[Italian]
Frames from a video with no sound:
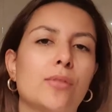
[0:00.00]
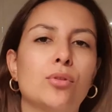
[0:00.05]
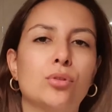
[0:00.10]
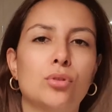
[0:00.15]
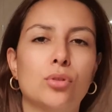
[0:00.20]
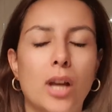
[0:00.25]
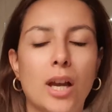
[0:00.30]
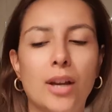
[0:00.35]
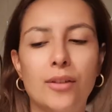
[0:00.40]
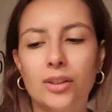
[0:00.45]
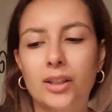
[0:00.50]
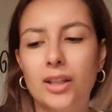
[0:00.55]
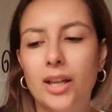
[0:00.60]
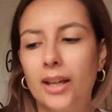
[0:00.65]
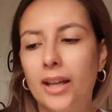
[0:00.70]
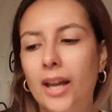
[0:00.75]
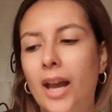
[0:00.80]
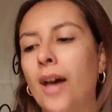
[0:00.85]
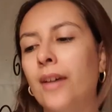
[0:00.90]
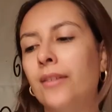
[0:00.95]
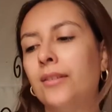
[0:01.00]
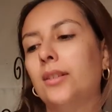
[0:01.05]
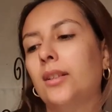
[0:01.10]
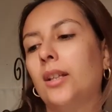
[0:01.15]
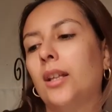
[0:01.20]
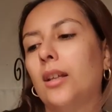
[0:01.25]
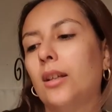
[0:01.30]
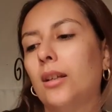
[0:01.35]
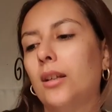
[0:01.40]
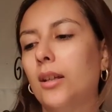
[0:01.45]
fotografica è
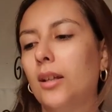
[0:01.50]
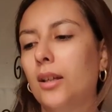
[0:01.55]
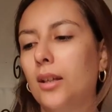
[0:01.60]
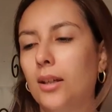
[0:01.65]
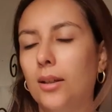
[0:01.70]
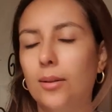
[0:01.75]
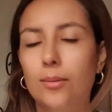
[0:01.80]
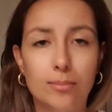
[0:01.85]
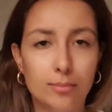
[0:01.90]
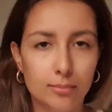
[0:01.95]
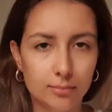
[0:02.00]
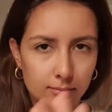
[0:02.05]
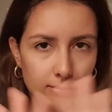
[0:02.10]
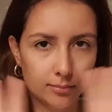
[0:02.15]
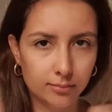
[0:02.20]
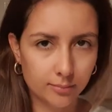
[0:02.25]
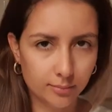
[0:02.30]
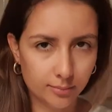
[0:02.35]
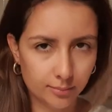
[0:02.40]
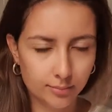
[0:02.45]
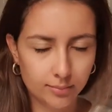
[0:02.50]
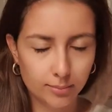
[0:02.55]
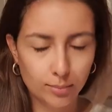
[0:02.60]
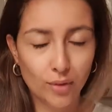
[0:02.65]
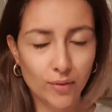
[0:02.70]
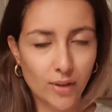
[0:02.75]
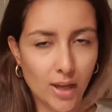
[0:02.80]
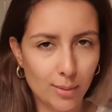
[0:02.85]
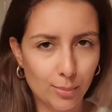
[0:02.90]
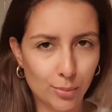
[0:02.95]
grande
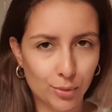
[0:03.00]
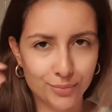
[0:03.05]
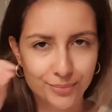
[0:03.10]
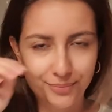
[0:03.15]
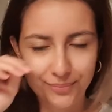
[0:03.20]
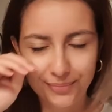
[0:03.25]
proviamo